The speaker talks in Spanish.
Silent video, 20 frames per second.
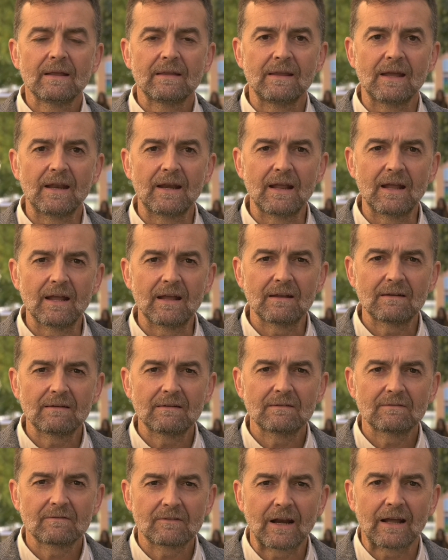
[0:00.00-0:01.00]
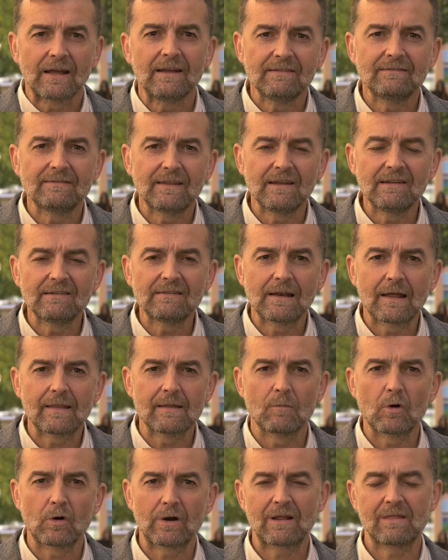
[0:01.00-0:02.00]
Quienes trajisteis la
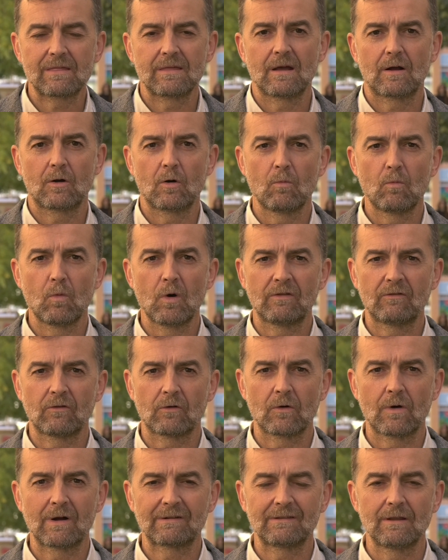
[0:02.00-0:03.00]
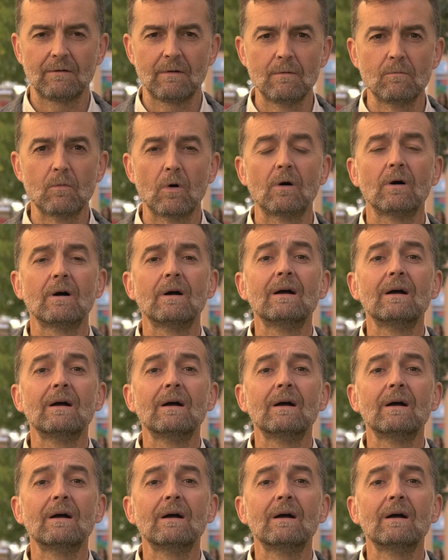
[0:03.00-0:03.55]
democracia con vuestro activismo,